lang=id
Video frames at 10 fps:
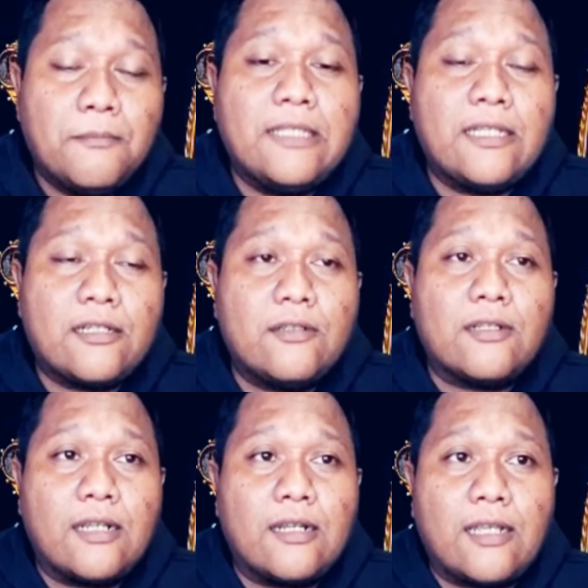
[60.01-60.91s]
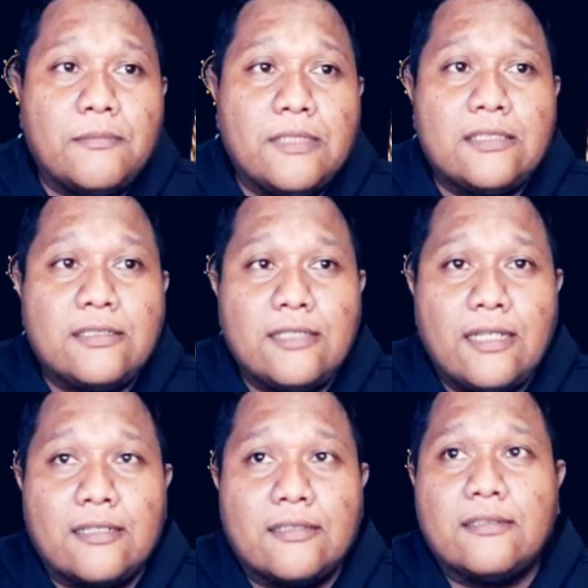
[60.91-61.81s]
banyak kok rekan-rekan bis
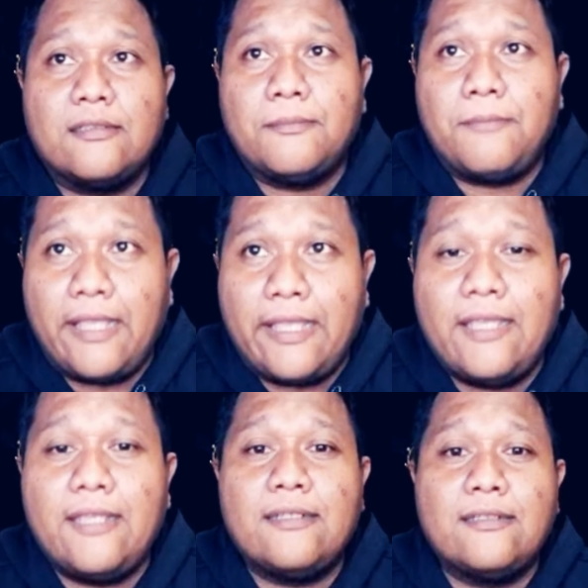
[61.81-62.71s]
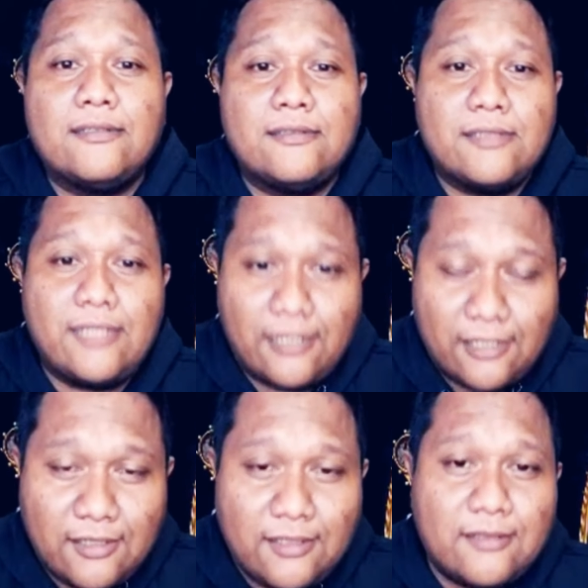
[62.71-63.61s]
yang main
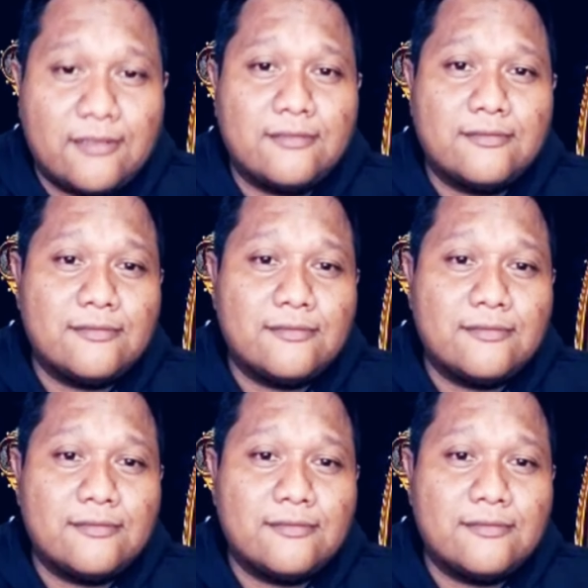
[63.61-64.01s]
sharing